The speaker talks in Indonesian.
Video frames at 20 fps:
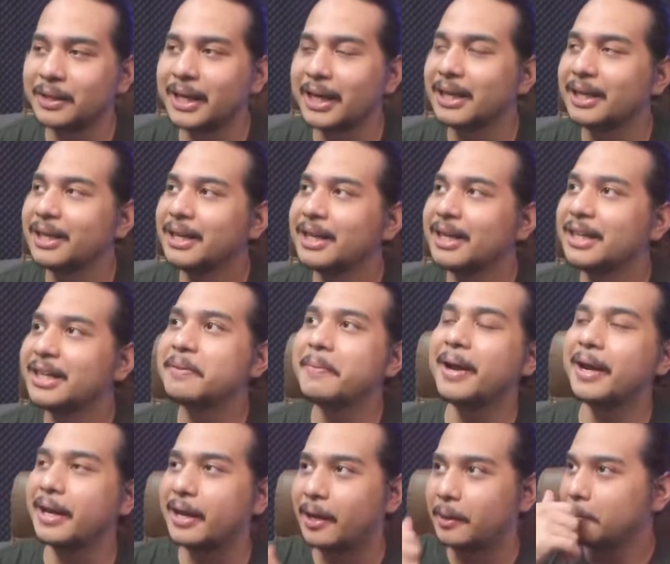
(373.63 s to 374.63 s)
Dan
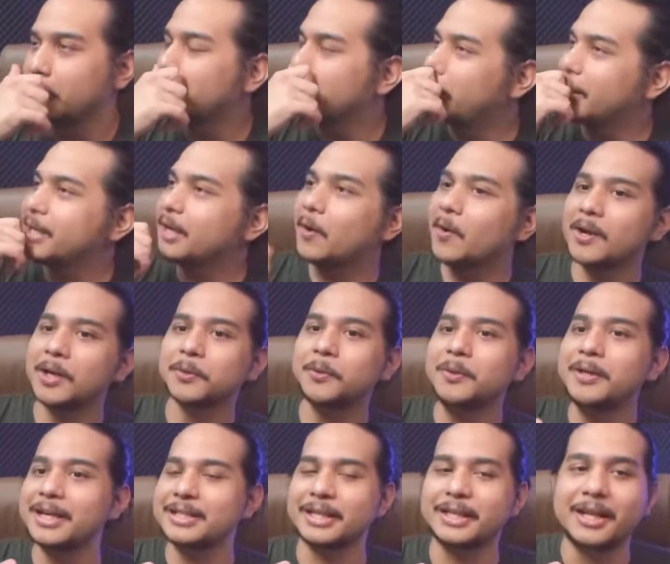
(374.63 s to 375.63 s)
gimana ya banyak orang
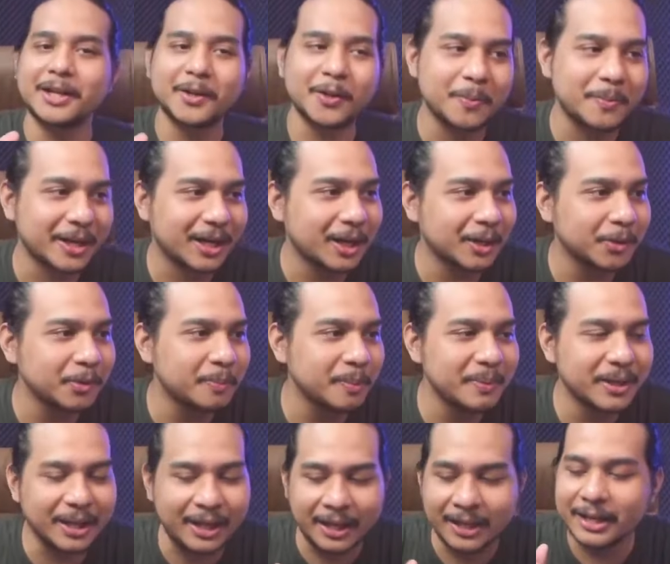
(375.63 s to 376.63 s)
tuh gak sadar kalau mereka tuh
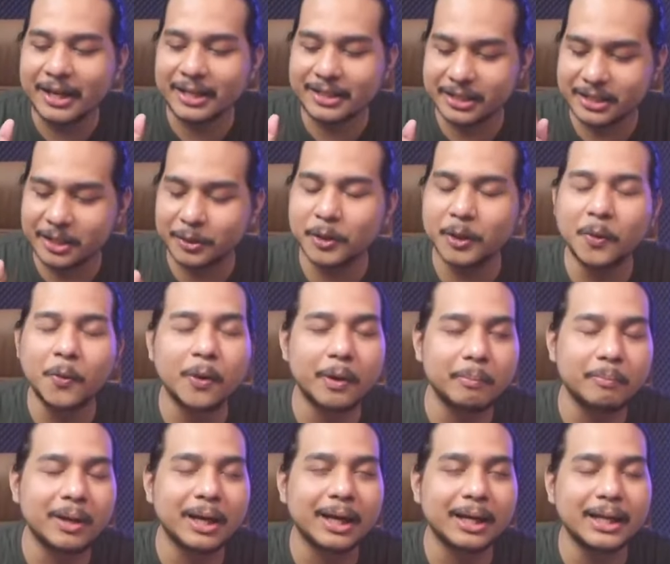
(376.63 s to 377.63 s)
pemikirannya rasis itu yang gue
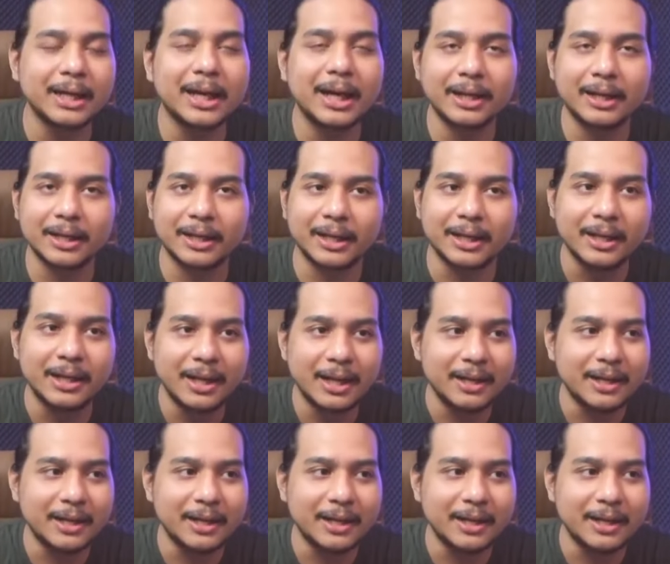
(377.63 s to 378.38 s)
mengerikan dari